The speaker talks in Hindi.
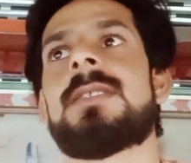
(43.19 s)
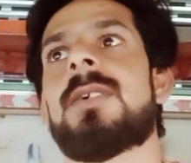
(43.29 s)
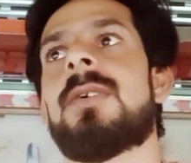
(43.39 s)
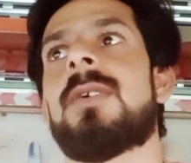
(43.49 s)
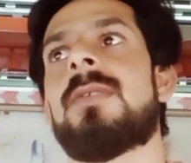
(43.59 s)

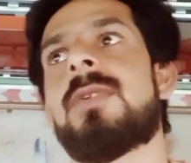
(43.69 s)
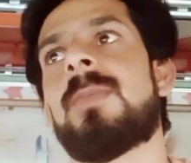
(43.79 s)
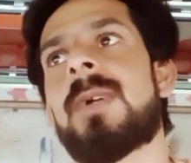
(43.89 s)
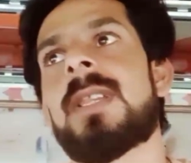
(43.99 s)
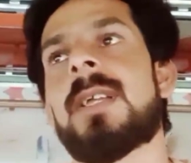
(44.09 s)
तो वो
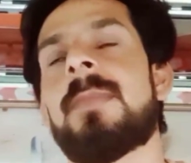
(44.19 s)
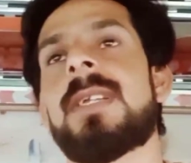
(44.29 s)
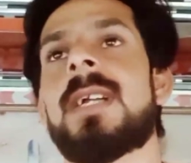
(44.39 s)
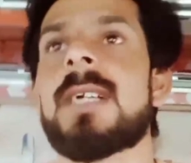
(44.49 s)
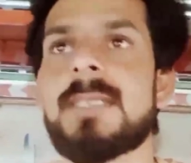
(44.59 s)
पड़ता
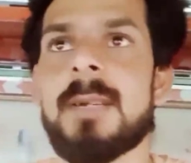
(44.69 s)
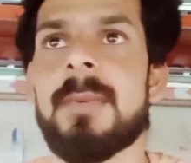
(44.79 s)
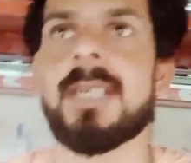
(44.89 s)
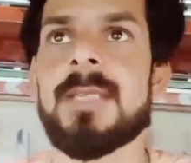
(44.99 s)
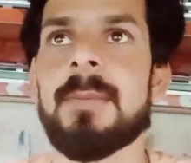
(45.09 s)
भाई
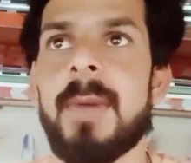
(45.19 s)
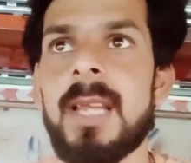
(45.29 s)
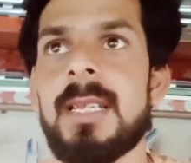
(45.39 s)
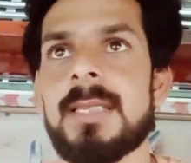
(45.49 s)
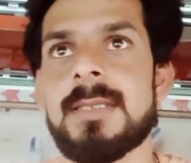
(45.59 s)
गाज़ियाबाद से
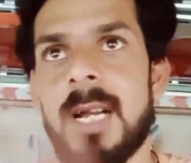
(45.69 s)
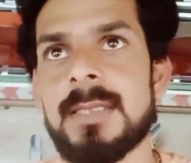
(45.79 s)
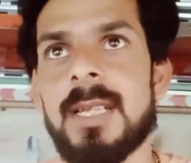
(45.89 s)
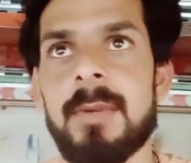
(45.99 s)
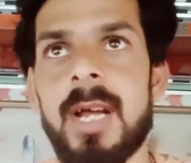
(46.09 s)
पहले ही
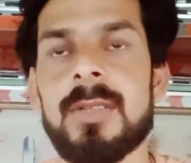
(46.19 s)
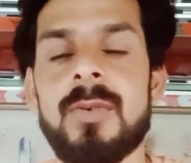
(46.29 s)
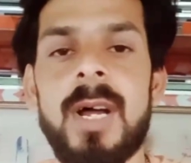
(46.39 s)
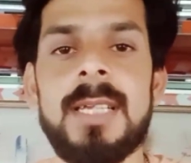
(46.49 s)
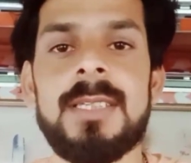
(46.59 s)
जहाँ से हम रात
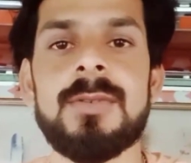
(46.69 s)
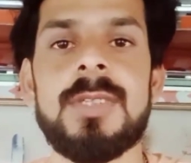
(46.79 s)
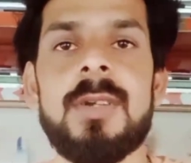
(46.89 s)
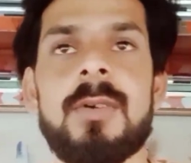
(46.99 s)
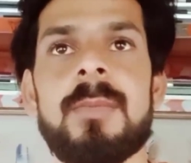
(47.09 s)
को आए थे
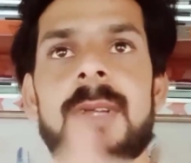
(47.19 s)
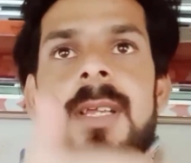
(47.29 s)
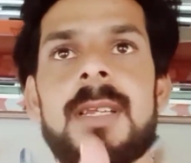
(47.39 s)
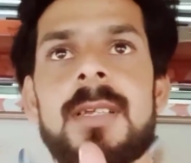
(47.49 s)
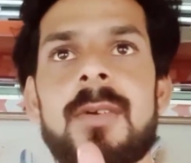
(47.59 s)
उसी रोड
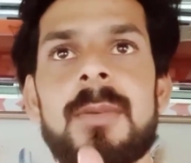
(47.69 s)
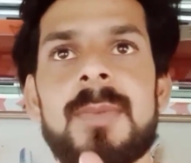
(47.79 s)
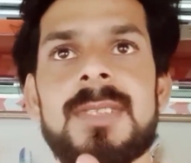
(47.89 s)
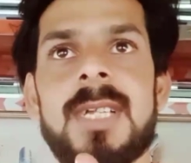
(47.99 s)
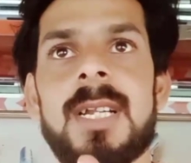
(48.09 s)
पे रिंग रोड
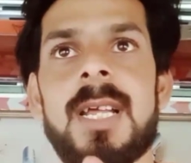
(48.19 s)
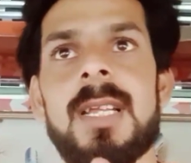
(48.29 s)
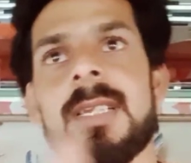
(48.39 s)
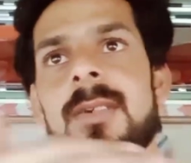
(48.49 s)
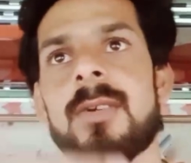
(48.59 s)
पे चढ़ना
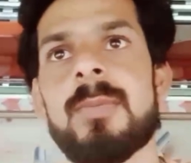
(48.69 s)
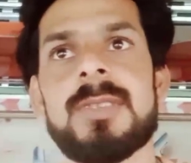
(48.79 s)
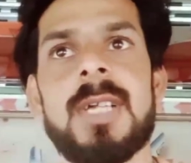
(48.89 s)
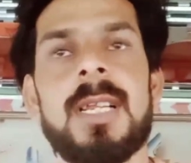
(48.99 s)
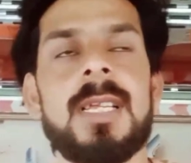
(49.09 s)
है रिंग रोड पे
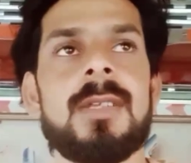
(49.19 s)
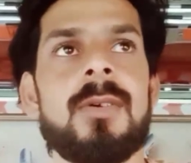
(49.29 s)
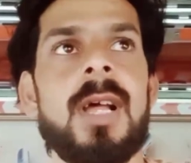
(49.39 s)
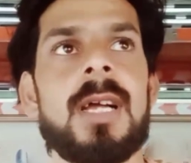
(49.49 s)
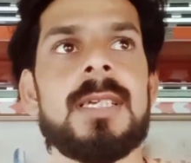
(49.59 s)
चढ़ के
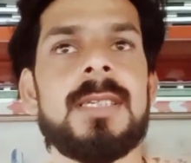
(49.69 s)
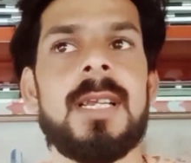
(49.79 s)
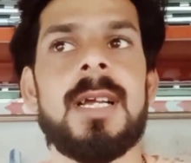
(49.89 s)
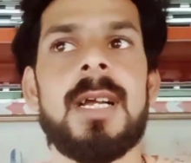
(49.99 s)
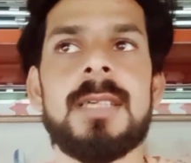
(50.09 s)
थोड़ा आगे
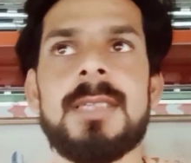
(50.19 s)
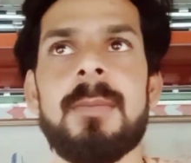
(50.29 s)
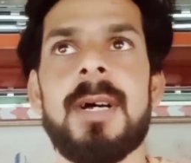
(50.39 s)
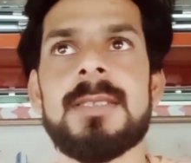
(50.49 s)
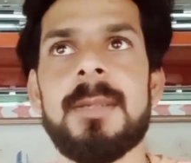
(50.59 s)
जाना
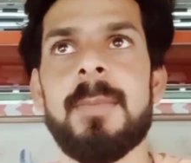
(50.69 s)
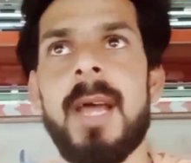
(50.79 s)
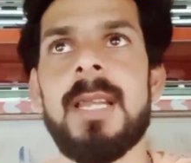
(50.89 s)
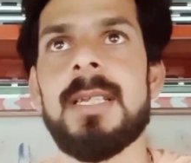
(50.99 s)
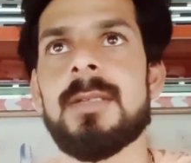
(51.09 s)
गाज़ियाबाद से
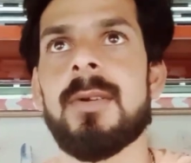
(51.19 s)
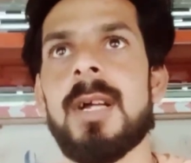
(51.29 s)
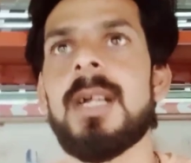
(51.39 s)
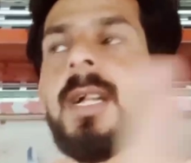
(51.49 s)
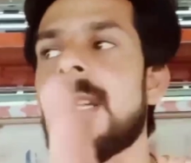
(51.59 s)
पहले ही
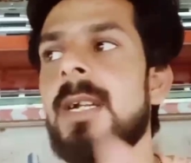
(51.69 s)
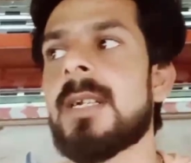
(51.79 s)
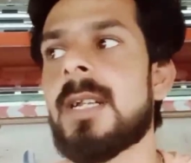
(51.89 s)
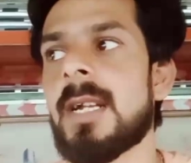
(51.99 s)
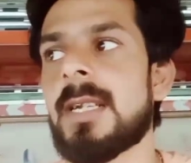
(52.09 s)
थोड़ा
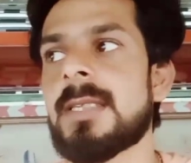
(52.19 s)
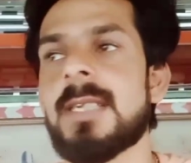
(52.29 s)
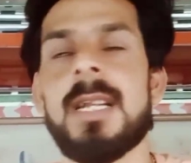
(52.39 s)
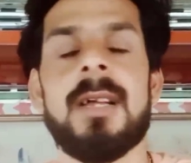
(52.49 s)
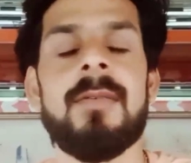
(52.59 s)
डाडरी
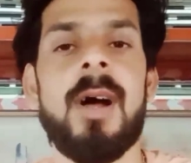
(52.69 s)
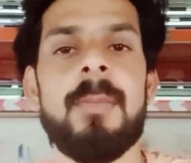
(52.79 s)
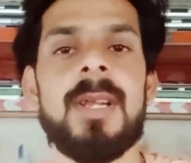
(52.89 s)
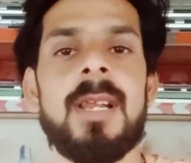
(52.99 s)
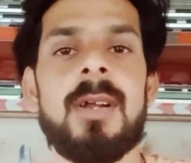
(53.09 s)
जाना है वहाँ
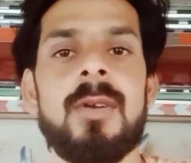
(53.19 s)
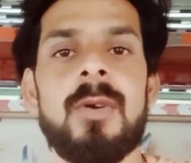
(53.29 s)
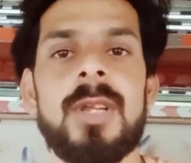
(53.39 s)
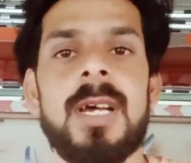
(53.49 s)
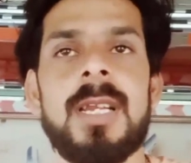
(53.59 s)
पर
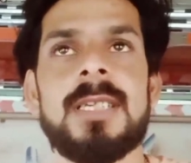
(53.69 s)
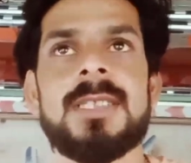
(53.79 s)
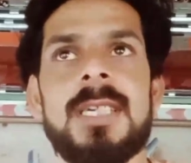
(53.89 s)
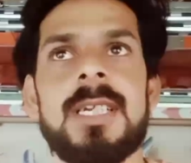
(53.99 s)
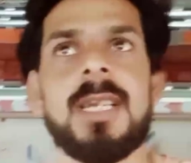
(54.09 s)
लोड करना है
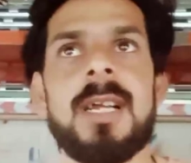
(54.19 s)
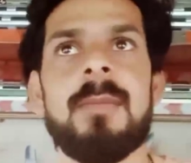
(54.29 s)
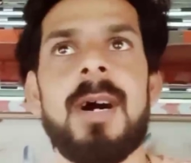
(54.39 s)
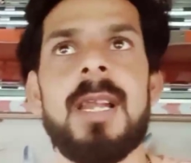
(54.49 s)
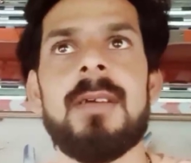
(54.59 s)
श्रीनगर
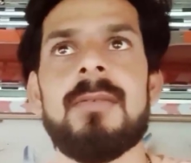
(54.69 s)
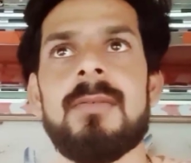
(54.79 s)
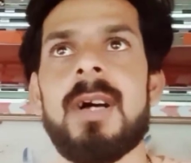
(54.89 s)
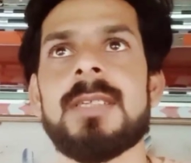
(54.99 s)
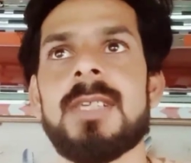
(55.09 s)
का माल है
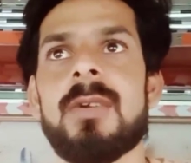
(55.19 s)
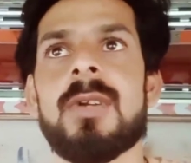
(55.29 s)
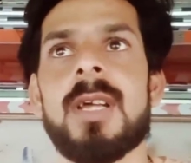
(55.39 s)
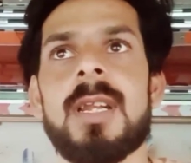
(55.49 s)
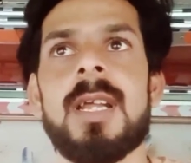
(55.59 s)
वहाँ से
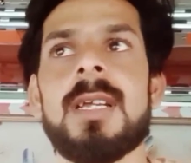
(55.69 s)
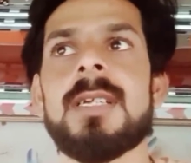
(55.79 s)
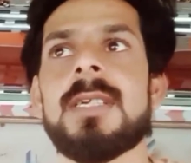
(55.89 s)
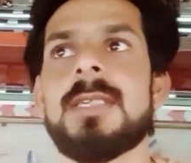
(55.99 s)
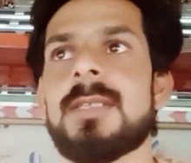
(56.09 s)
लोड करना है
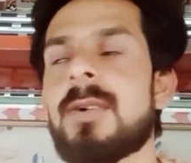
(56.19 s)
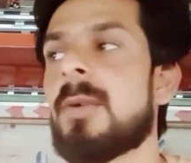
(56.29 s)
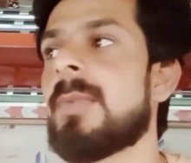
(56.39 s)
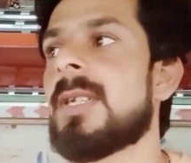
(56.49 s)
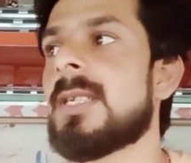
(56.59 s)

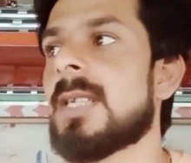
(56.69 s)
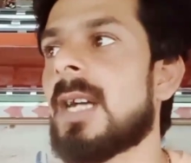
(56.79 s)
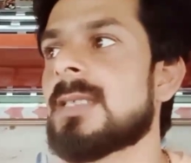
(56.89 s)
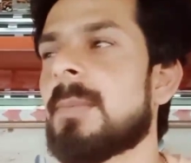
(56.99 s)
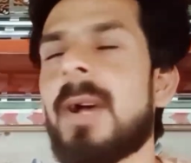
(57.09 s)
तो अभी
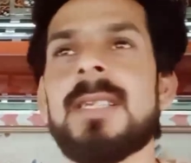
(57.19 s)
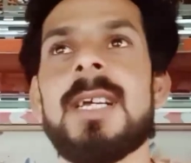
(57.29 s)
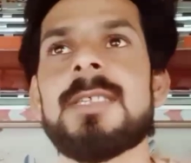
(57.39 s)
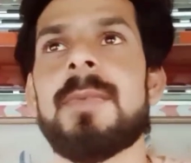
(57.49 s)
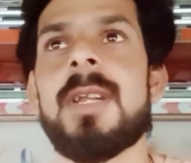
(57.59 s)
यहाँ से पाँच
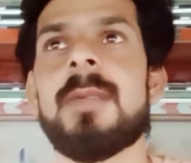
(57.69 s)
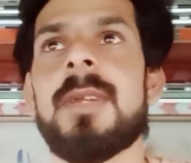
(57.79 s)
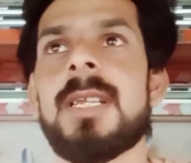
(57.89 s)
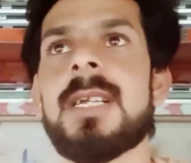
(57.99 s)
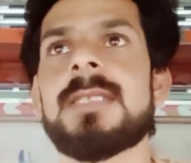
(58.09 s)
दस मिनट
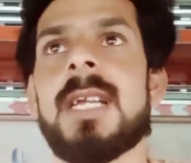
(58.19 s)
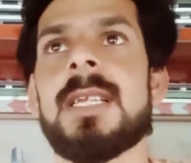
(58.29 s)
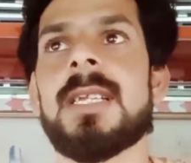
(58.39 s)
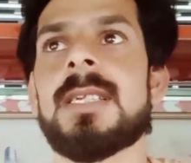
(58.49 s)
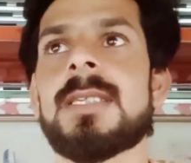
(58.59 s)
में निकल
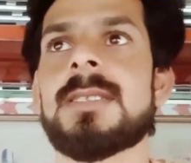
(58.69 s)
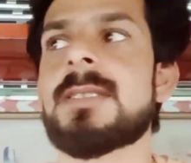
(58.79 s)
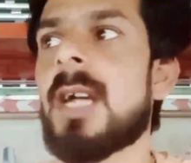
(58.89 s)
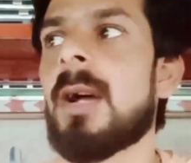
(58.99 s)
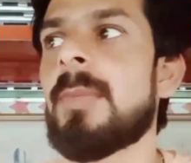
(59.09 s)
जाएंगे
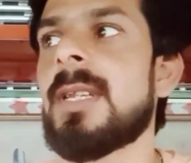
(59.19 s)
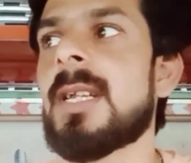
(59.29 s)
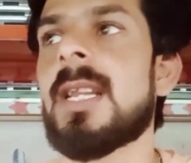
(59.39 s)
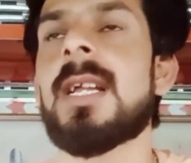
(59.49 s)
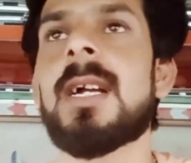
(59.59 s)
जहाँ अभी
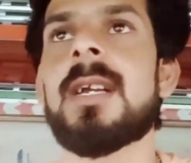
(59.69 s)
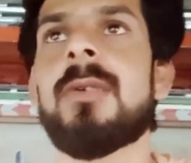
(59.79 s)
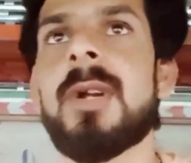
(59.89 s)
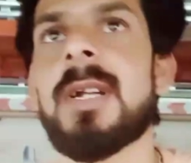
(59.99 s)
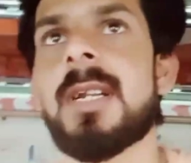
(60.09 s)
निकलेंगे अगर
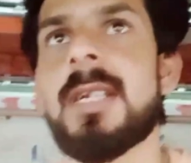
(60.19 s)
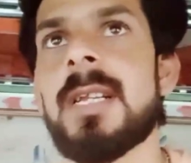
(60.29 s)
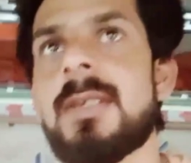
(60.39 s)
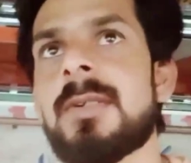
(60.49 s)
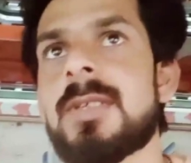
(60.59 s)
नो एंट्री नहीं हुई